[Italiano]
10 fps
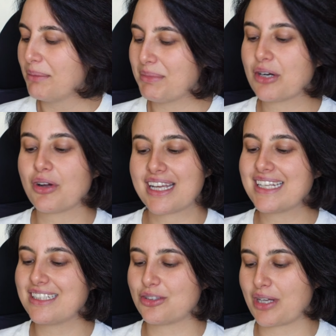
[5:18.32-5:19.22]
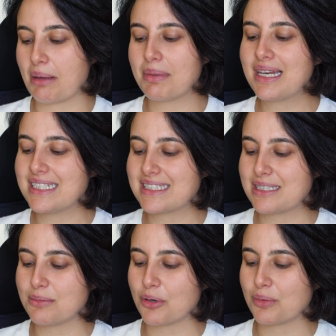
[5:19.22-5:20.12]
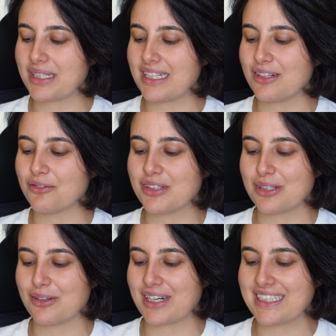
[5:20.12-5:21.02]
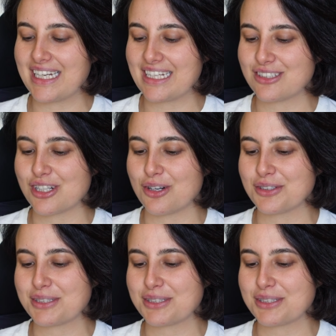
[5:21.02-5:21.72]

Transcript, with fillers: Mi hanno anche detto che è bellissimo, quindi non vedo l'ora di leggerlo,